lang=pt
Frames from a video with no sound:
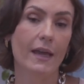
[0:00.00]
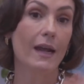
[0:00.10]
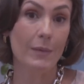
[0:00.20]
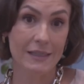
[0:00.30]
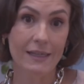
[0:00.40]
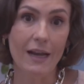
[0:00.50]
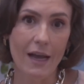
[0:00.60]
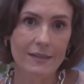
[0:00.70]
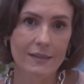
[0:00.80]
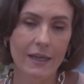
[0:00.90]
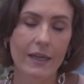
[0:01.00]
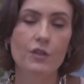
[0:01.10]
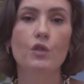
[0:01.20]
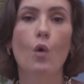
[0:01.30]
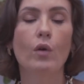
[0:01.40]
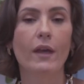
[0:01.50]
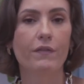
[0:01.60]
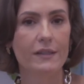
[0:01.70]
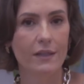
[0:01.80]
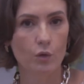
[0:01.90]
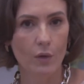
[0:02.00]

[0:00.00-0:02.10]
quer armazenar esse leite ou quer fazer a